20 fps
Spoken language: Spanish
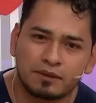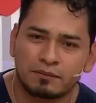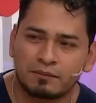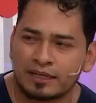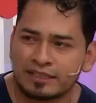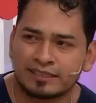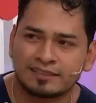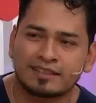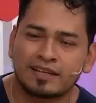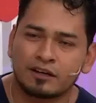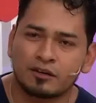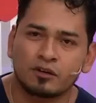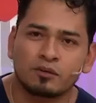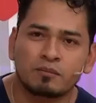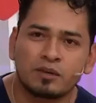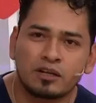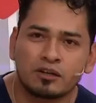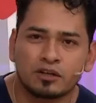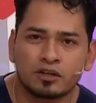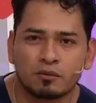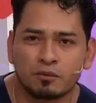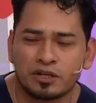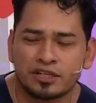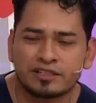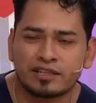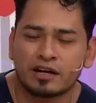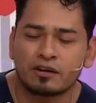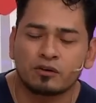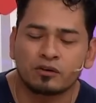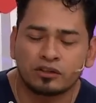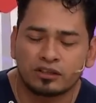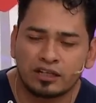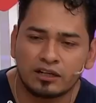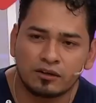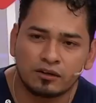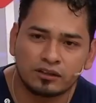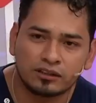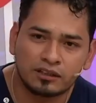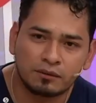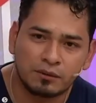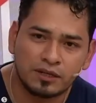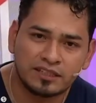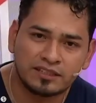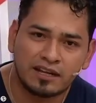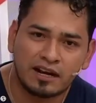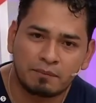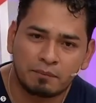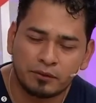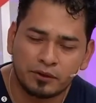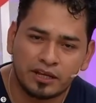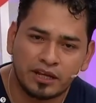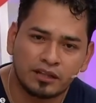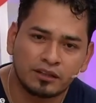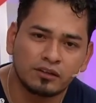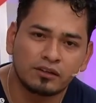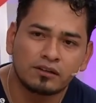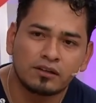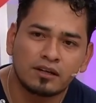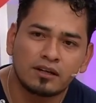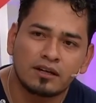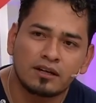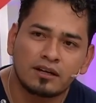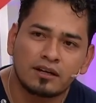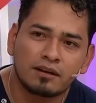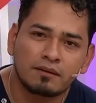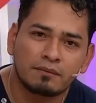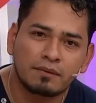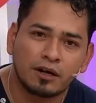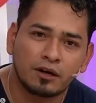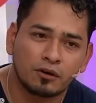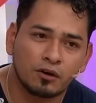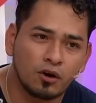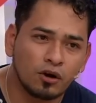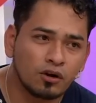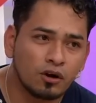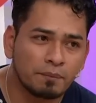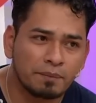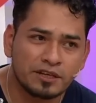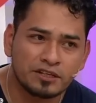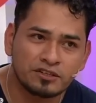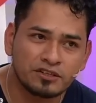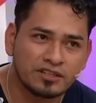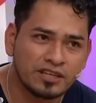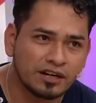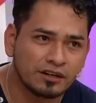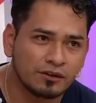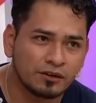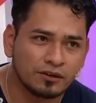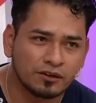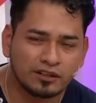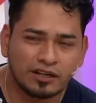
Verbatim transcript: vas a estar conmigo, yo voy a estar contigo, te voy a estar apoyando, pero no, no pienso estar con